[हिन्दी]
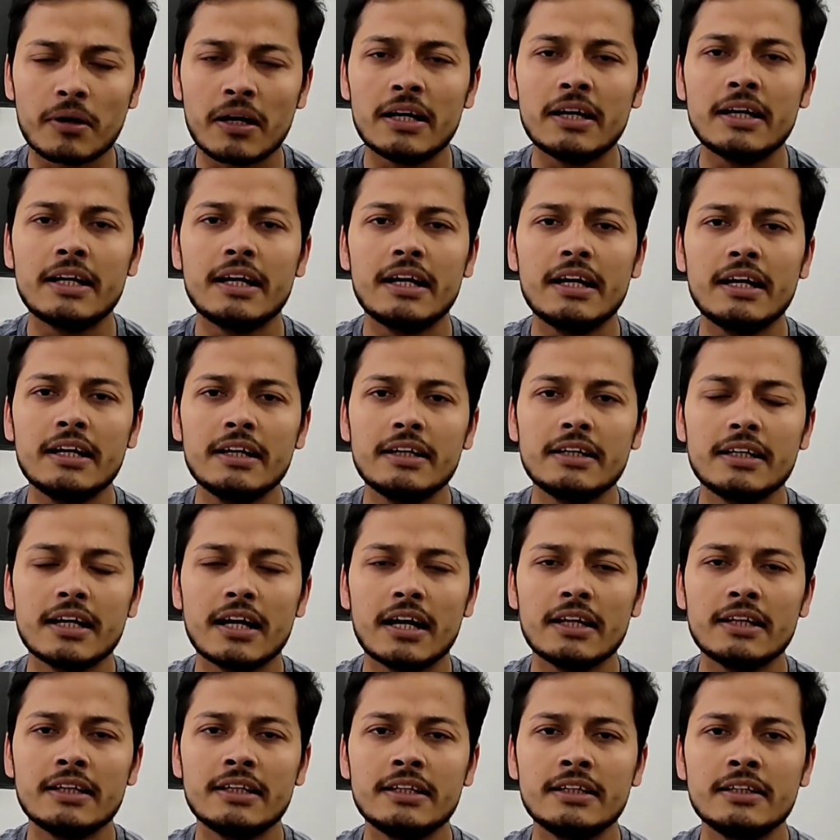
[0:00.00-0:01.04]
मंडे
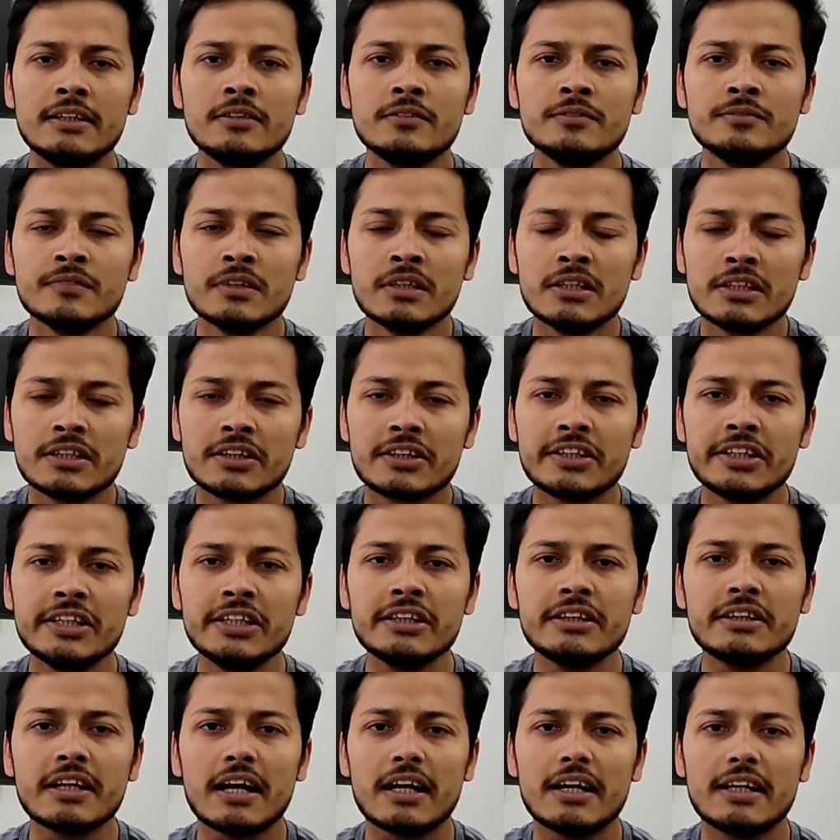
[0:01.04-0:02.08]
यानी
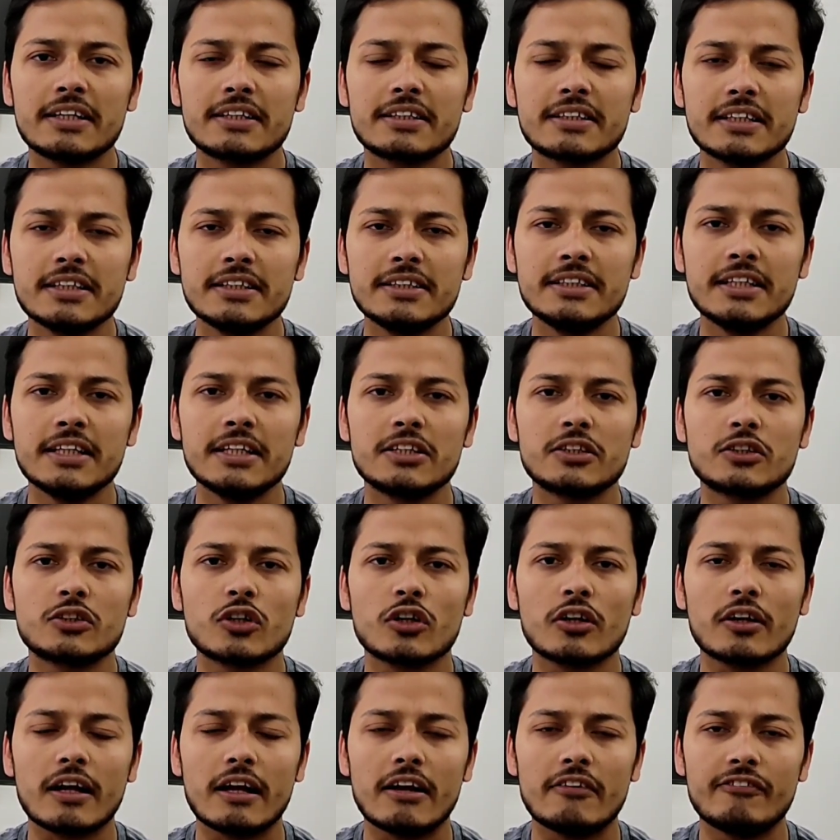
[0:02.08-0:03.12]
तीन तारीख से ये
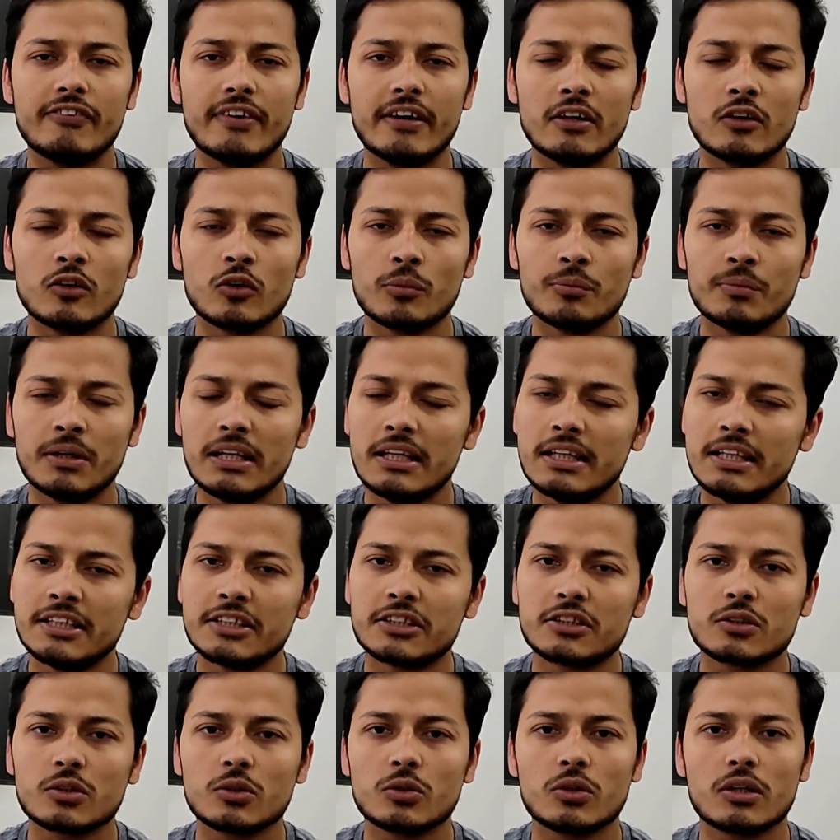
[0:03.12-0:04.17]
स्टॉक एफ में
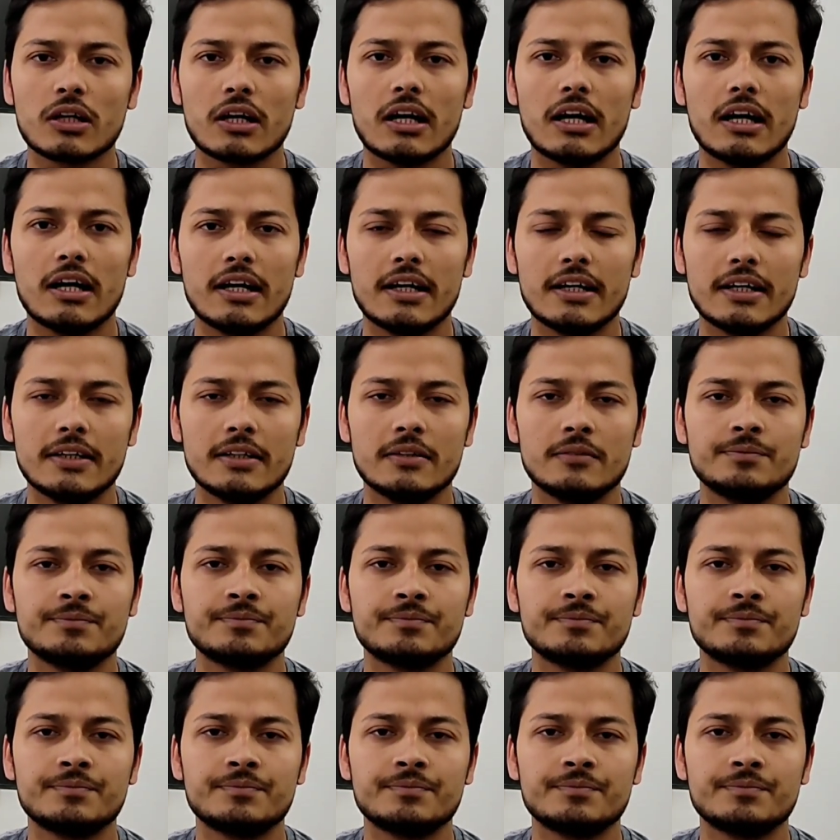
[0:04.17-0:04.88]
लिस्ट हो रहा है